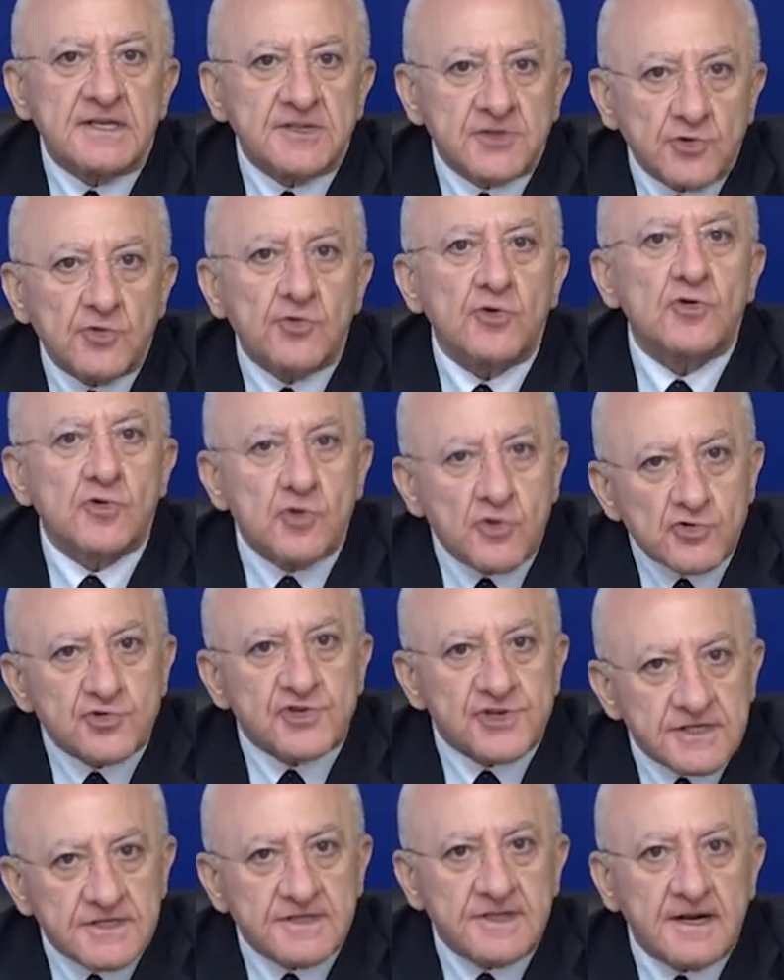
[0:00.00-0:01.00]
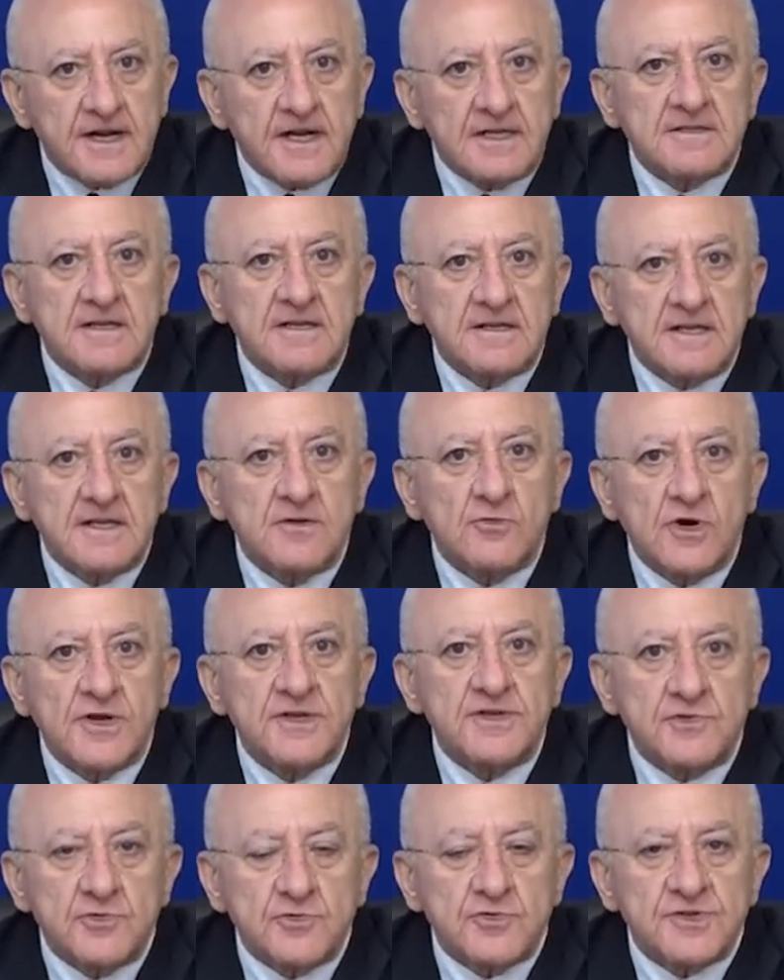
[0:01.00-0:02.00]
che sono concentrate nei
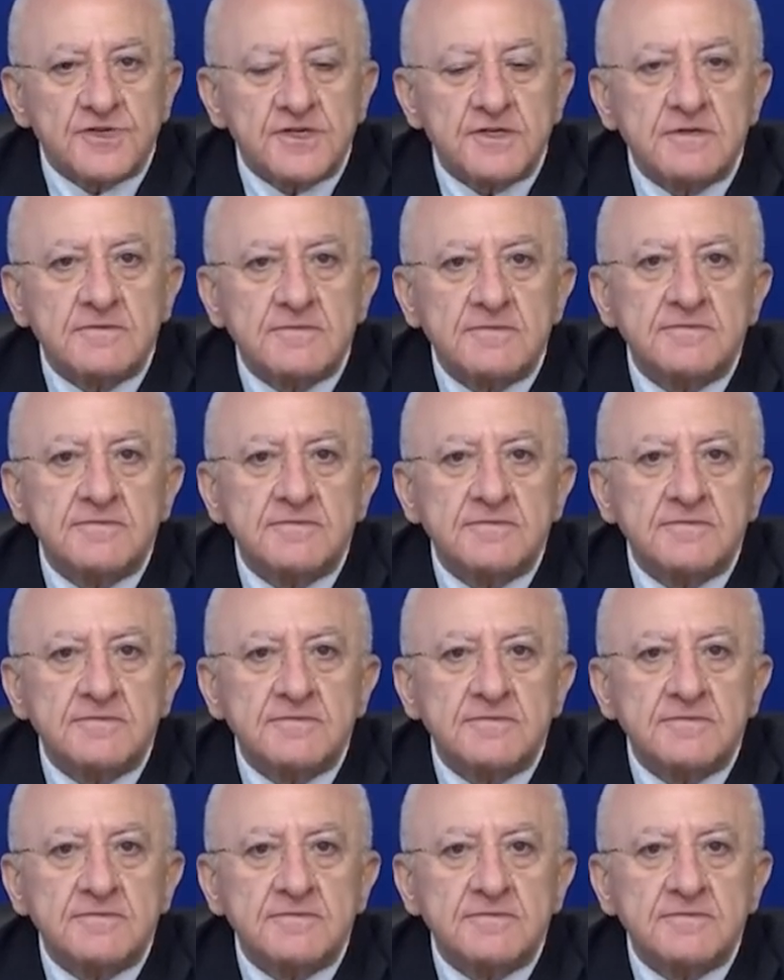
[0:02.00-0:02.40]
luoghi chiusi.